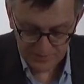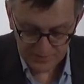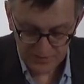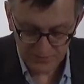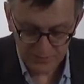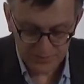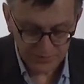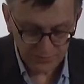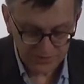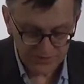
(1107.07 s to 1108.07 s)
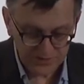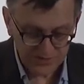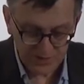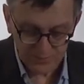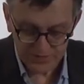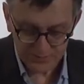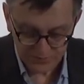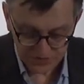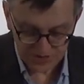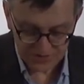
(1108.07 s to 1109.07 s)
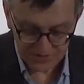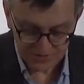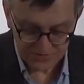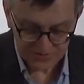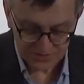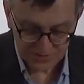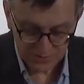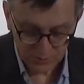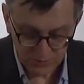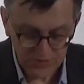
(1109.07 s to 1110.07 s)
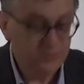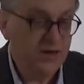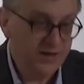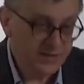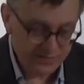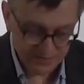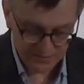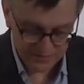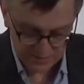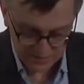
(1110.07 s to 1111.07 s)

Eine Verbindung, die nach damaligem Verständnis und ihrem eigenen